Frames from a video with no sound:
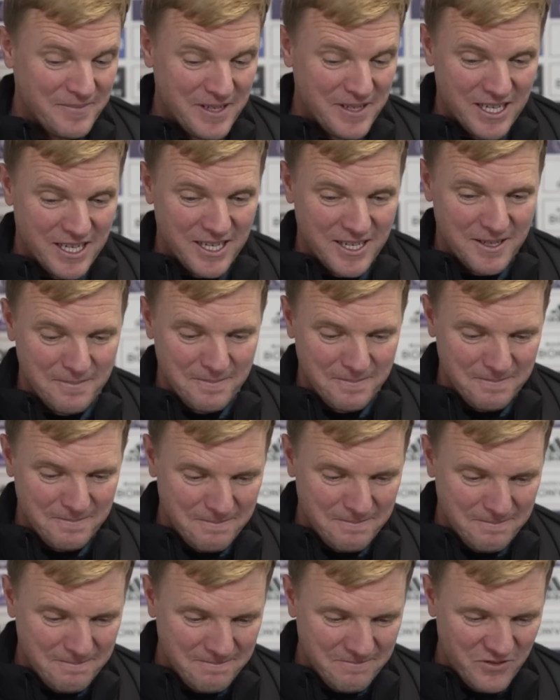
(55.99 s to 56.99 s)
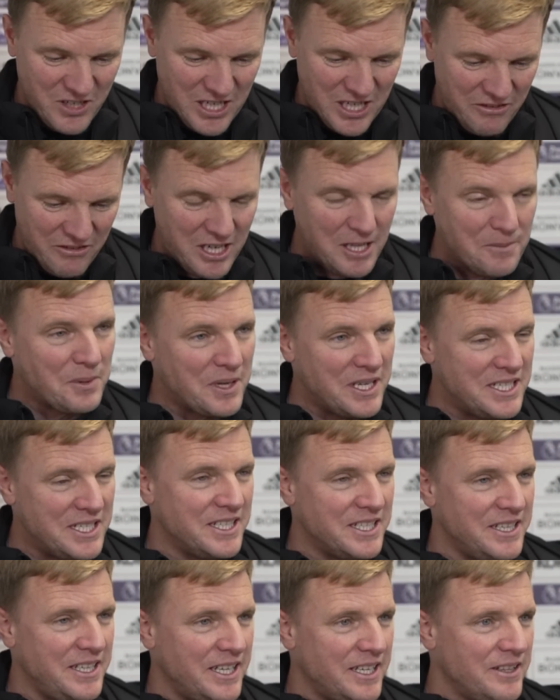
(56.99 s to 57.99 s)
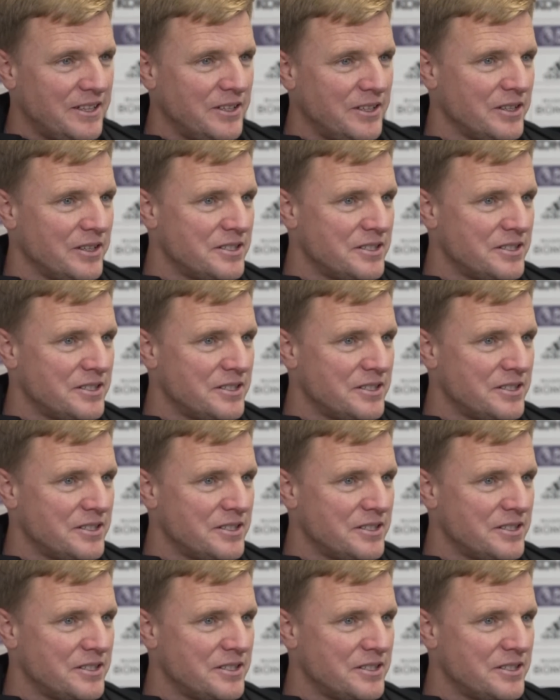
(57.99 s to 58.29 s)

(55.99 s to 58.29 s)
มีช่วงเวลาที่ดี มีจังหวะที่โจ